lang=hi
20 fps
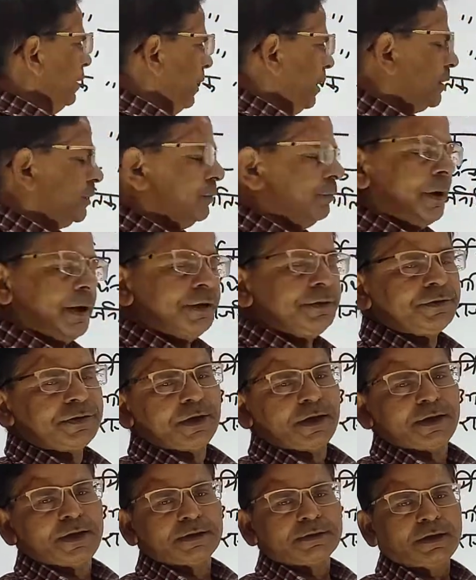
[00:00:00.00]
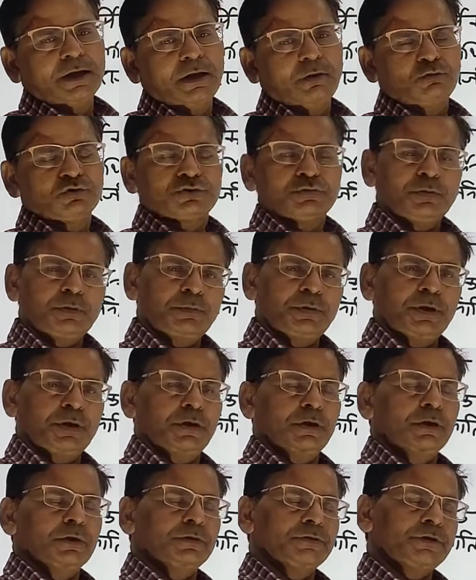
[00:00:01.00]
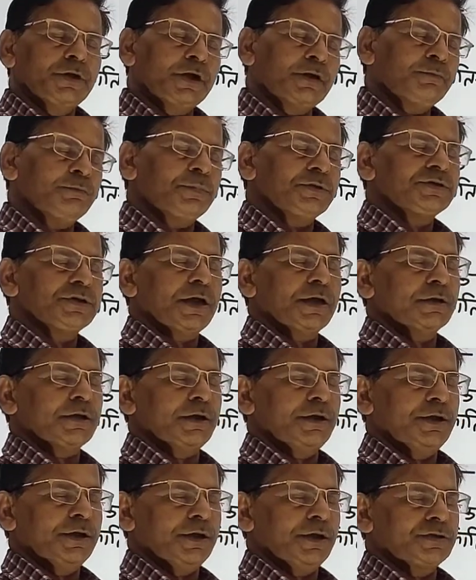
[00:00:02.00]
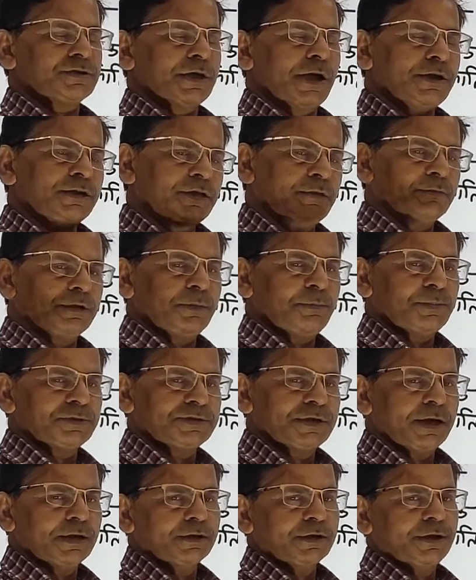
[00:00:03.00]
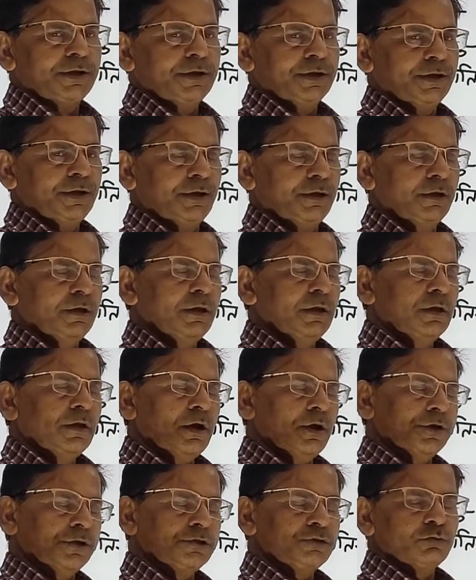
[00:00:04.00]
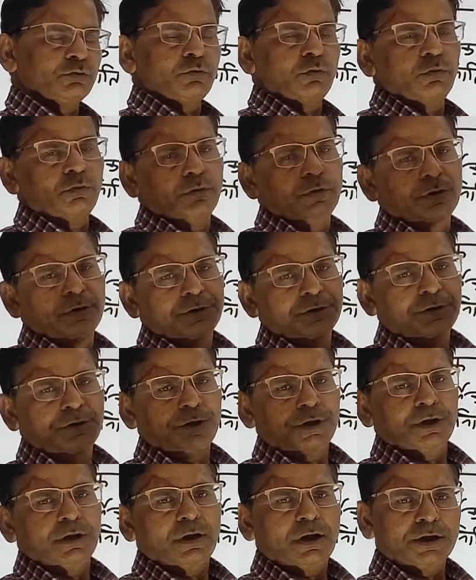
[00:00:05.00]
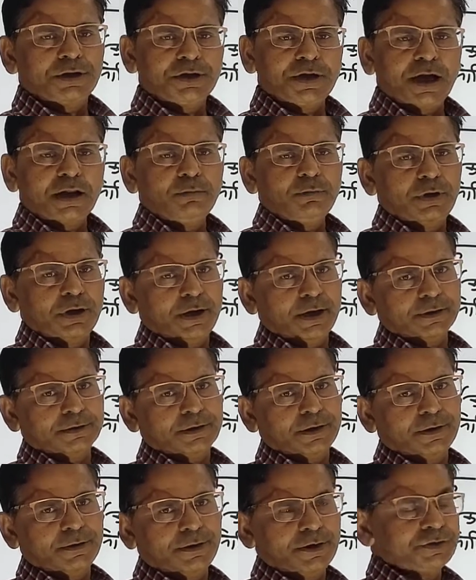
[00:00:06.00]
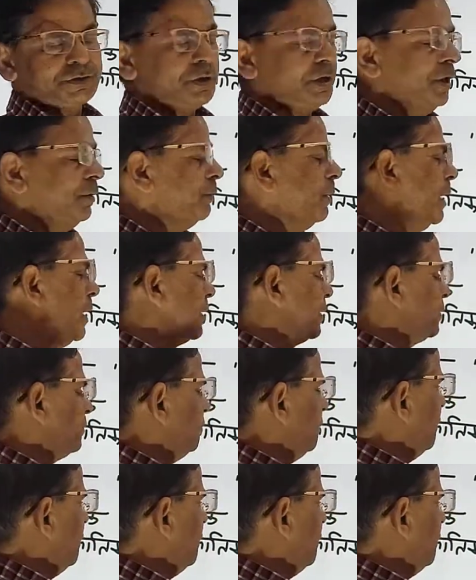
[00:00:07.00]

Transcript: एक्ट पारित किया गया था उसमें भी धर्म प्रचार करने के ईसाई धर्म के प्रचार करने के अंग्रेज़ों को ये अधिकार मिल गया था इसलिए भारत